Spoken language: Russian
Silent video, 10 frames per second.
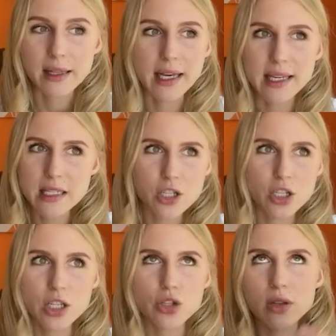Да, если
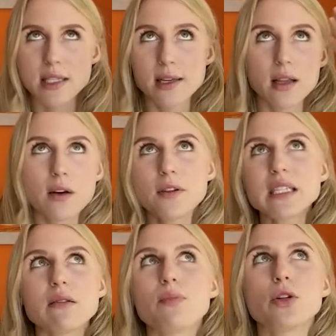же ты что-то с
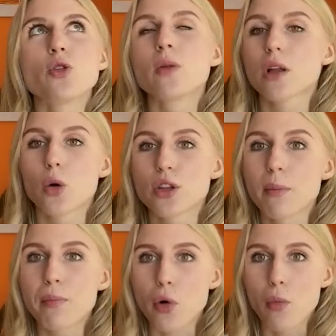головы себе придумал,
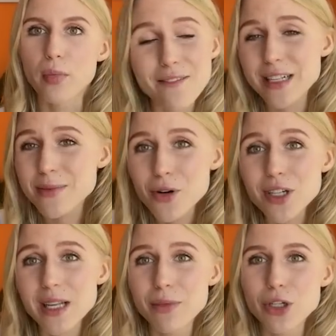какой-то промп,
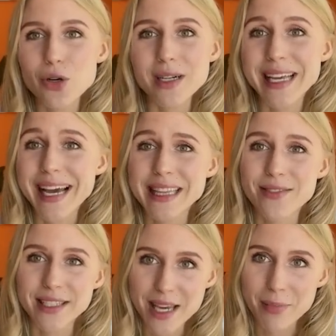возможно, Midjourney
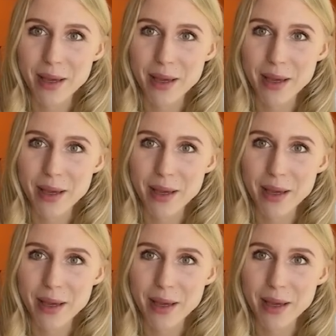этого не